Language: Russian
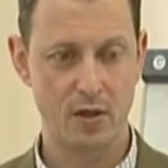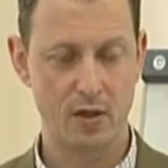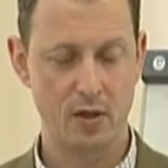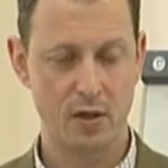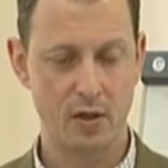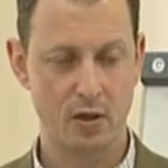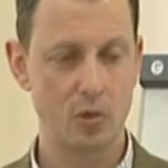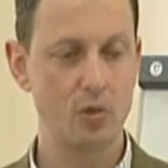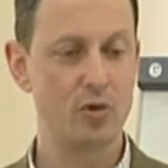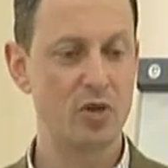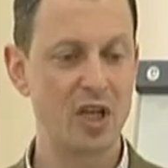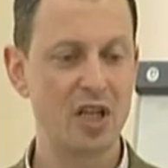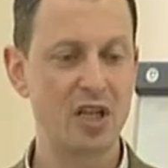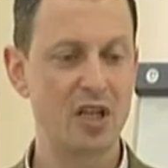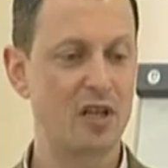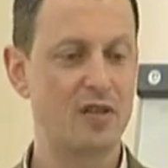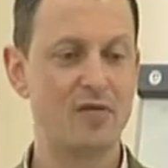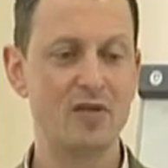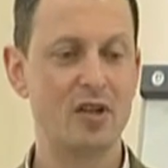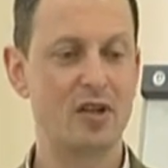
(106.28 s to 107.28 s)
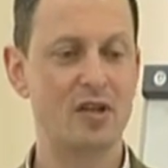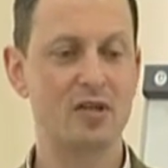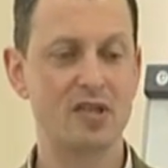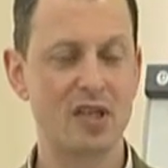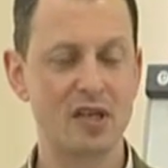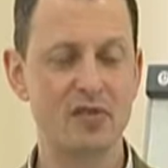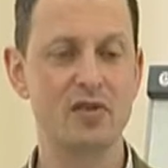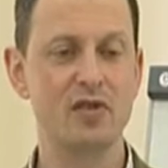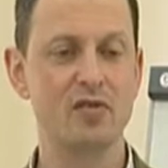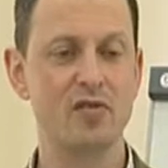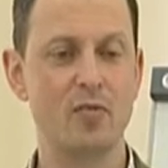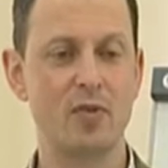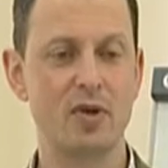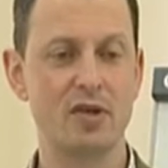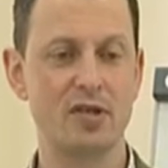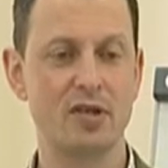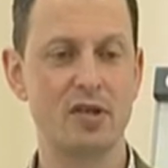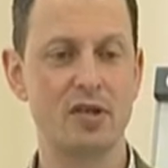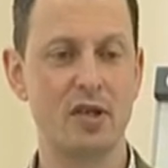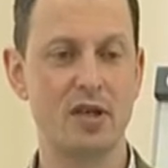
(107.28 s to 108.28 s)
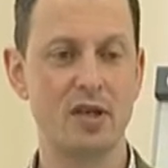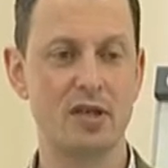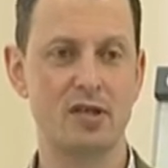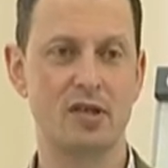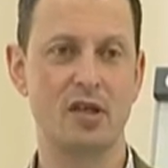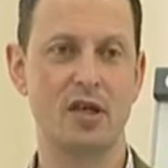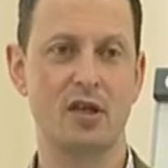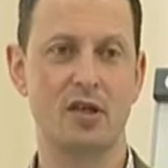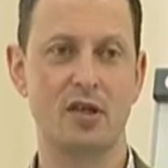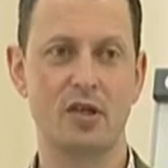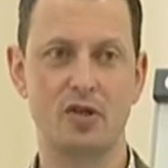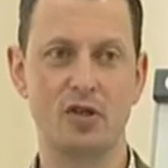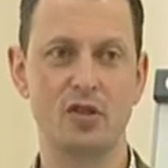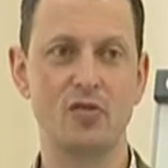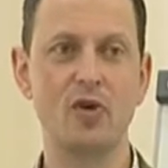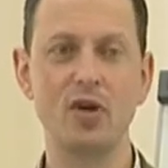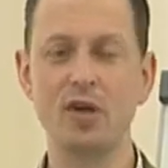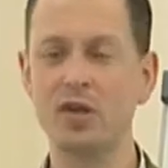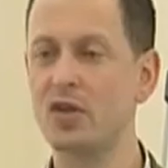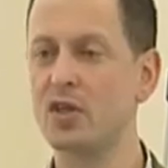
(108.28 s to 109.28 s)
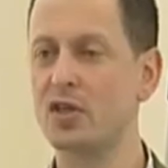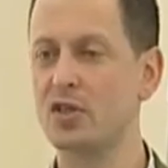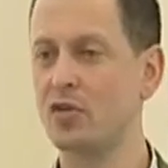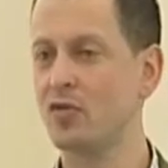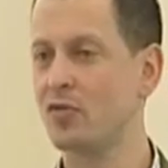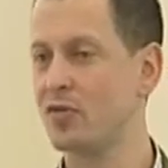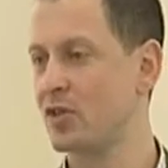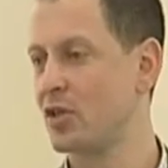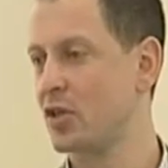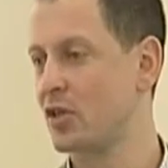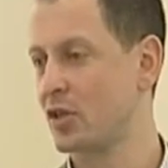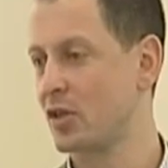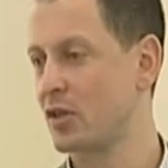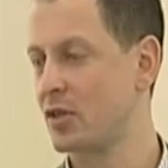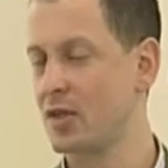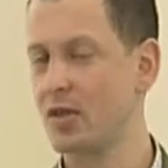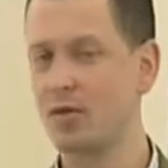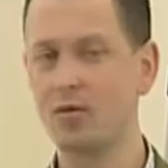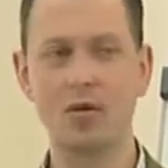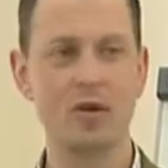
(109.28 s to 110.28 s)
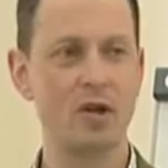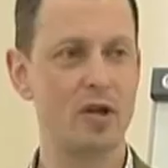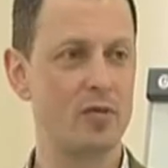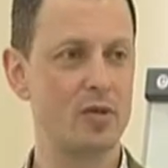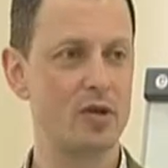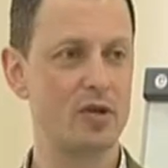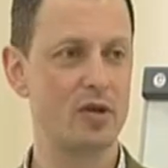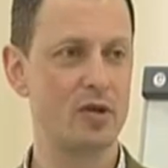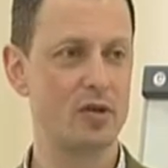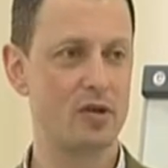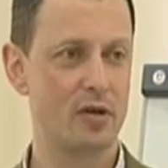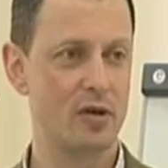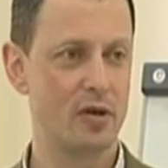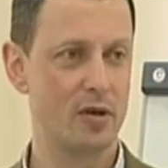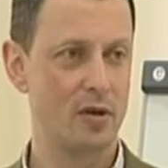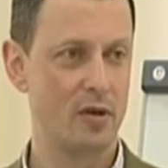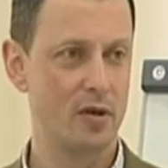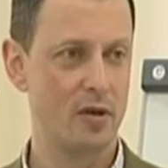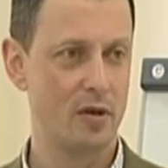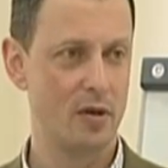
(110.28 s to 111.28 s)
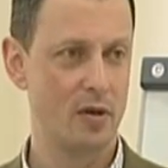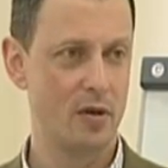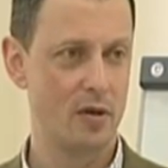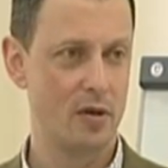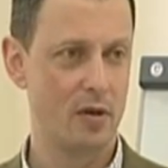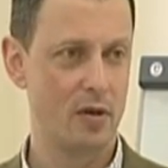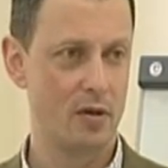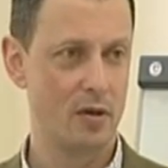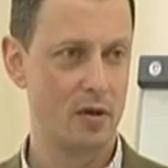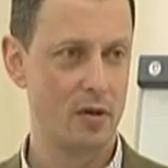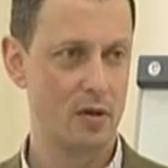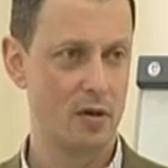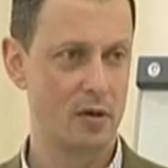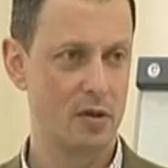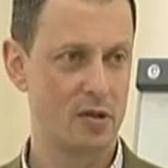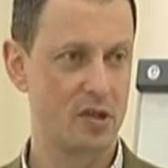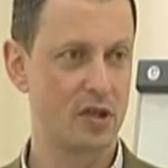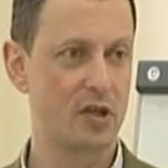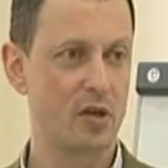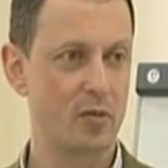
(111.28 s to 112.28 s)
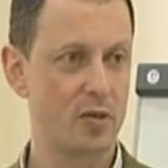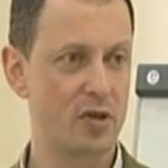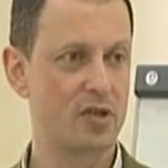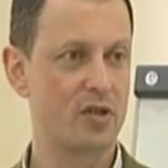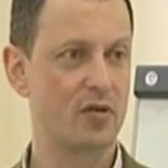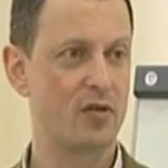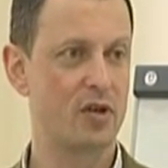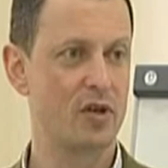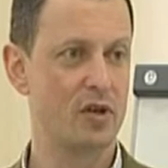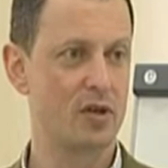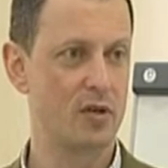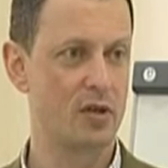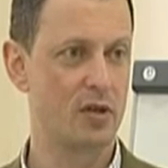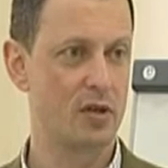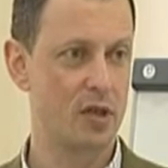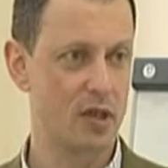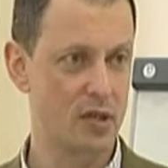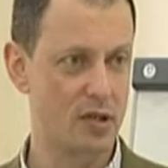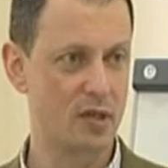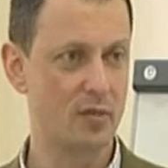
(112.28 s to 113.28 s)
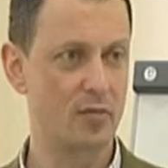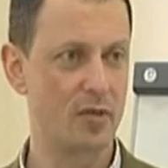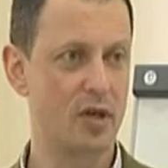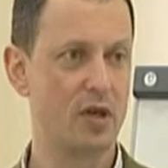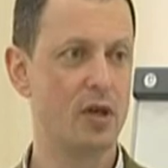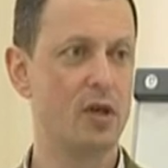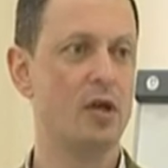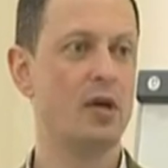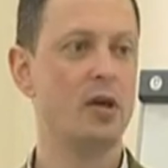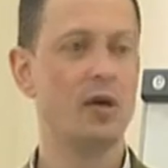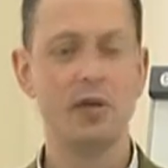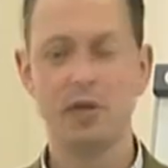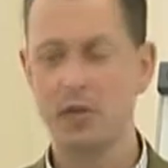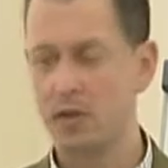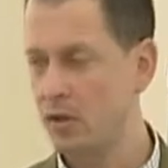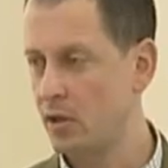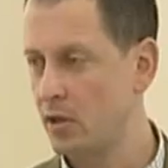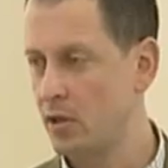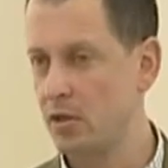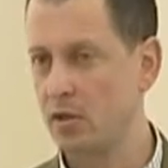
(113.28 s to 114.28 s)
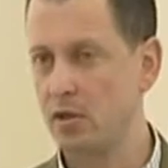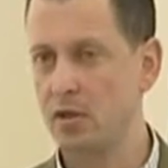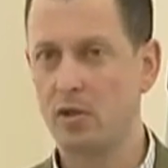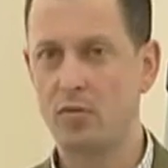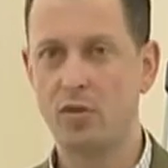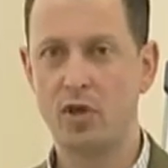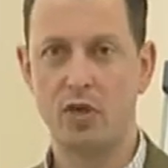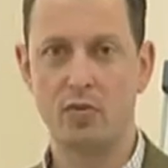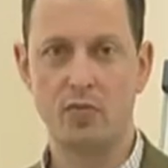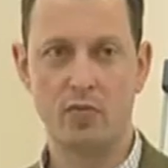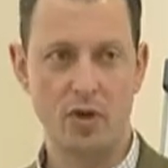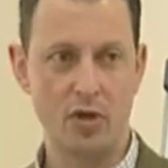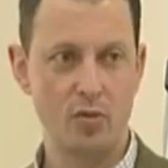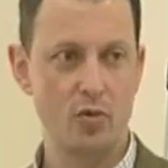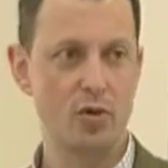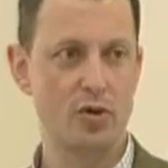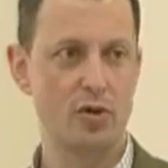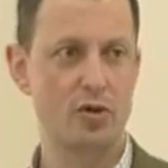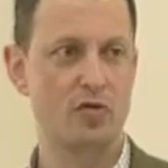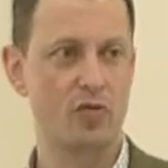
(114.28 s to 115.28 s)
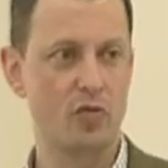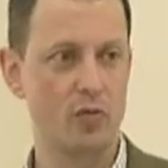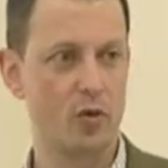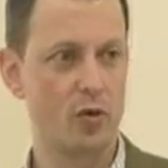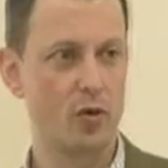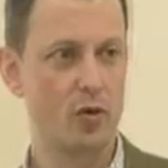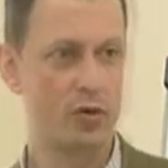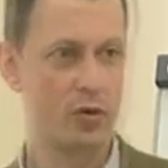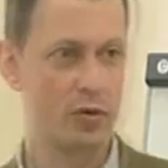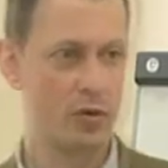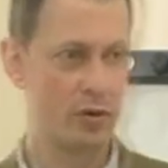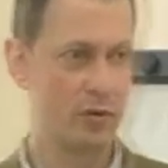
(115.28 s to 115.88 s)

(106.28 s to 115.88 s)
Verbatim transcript: Ну, нет ответа, ставьте вопросительный знак. Для чего лидерство в издержках, следует ли объяснить? Ценообразование. Да, если мы Э, имеем преимущество по